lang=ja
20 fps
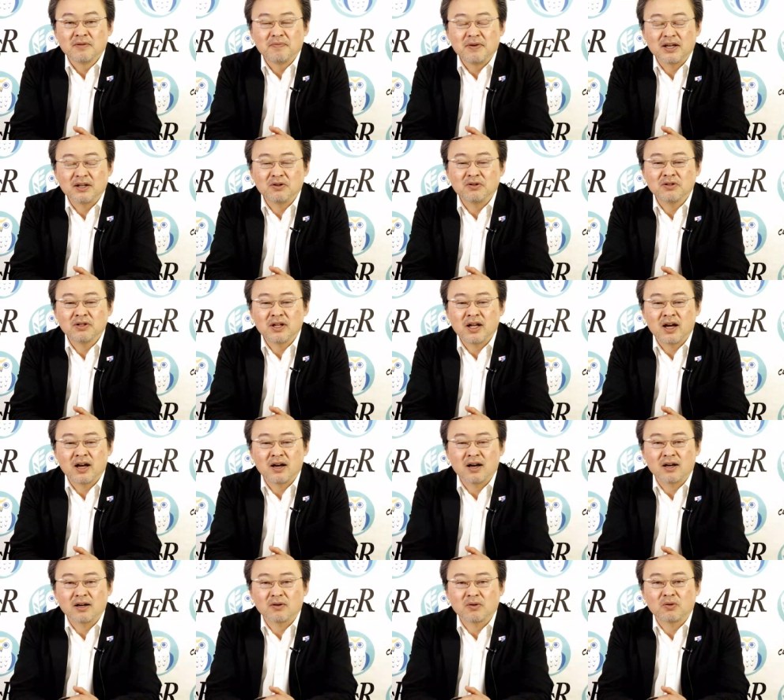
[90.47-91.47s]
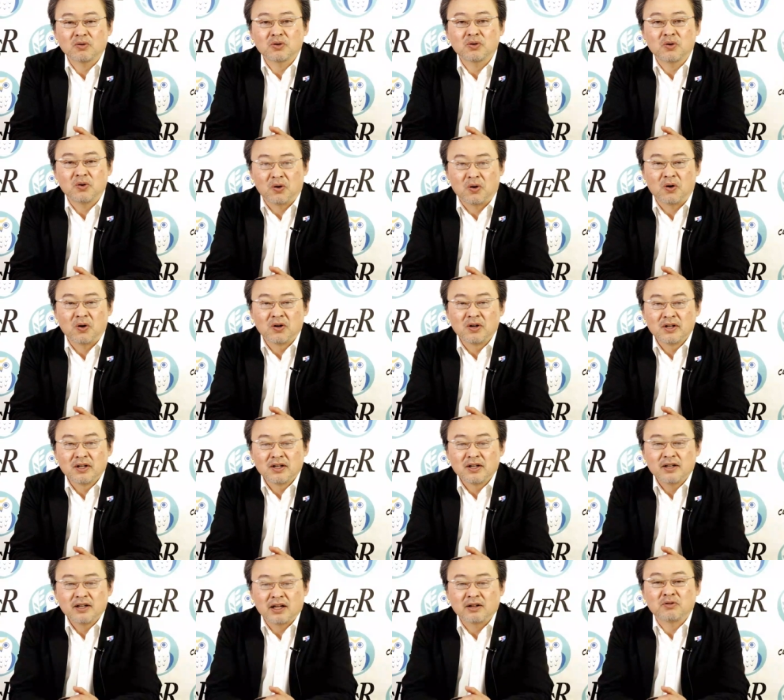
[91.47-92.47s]
まあ、いろんなことを
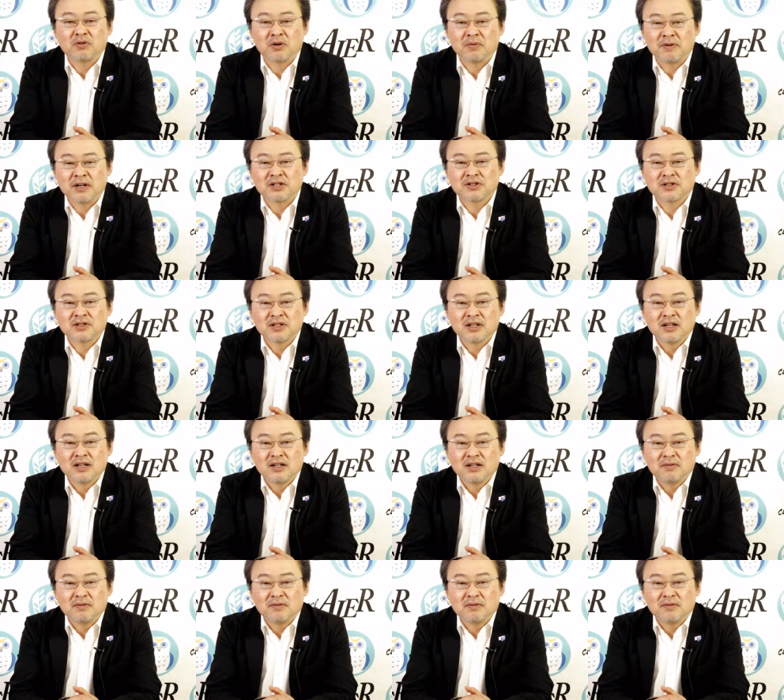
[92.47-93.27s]
やっております。